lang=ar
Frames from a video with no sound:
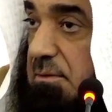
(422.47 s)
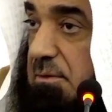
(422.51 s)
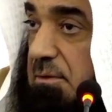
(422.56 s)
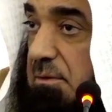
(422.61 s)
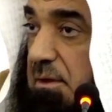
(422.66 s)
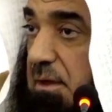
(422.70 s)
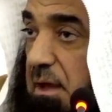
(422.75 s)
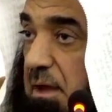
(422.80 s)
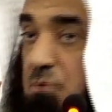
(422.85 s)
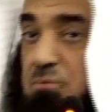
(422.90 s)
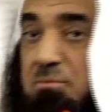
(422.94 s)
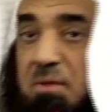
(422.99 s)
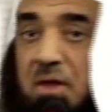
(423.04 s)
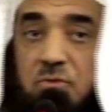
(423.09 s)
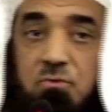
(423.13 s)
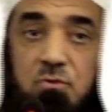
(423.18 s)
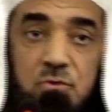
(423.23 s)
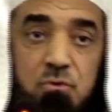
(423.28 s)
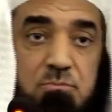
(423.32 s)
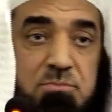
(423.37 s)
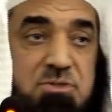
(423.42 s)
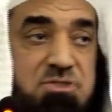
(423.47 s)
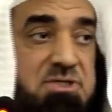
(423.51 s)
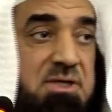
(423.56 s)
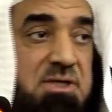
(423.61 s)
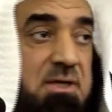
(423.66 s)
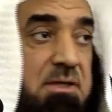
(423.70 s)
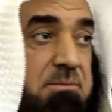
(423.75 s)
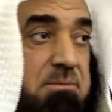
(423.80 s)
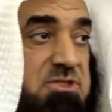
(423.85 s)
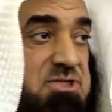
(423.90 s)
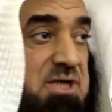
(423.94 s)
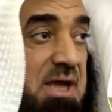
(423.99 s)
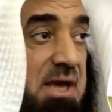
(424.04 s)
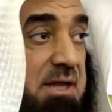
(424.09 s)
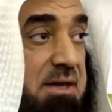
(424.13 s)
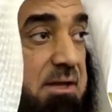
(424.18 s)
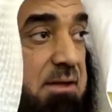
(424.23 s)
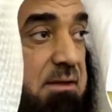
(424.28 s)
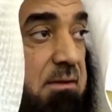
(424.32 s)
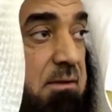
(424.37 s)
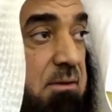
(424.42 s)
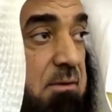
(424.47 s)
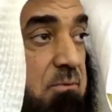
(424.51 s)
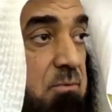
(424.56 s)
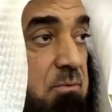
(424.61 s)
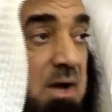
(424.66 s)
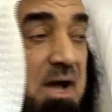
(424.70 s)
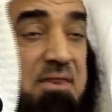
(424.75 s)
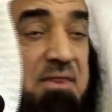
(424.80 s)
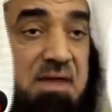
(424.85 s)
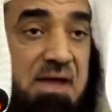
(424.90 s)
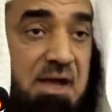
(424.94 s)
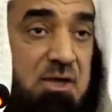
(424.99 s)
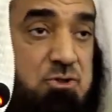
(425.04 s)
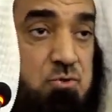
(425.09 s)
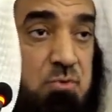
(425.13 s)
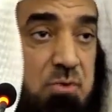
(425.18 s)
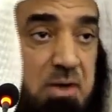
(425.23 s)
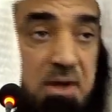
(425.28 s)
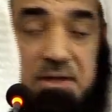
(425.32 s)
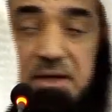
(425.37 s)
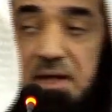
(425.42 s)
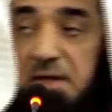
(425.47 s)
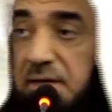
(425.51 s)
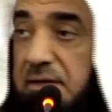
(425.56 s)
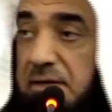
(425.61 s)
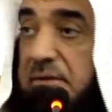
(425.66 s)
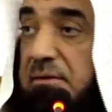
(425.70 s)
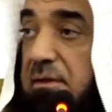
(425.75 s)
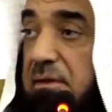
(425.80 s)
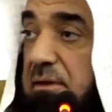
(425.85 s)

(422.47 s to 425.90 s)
أو معذور بصغره وهذا يحصل أحيانا